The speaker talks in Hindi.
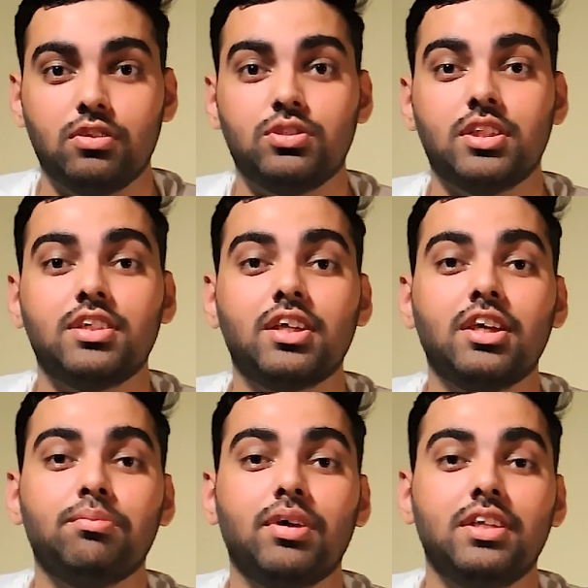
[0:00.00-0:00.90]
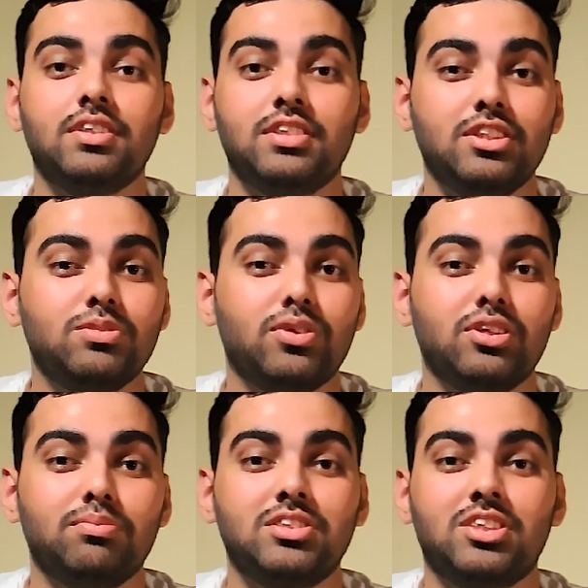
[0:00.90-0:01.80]
तो जैसा कि हमारे सीन्स बॉय
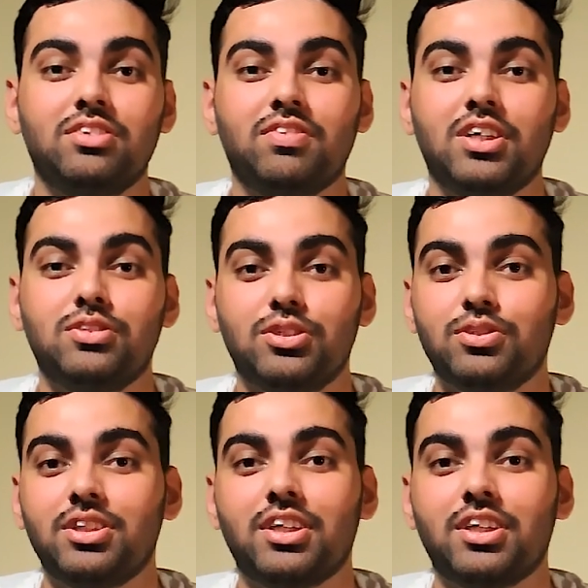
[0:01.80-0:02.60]
मिस्टर इरफान जनेजो ने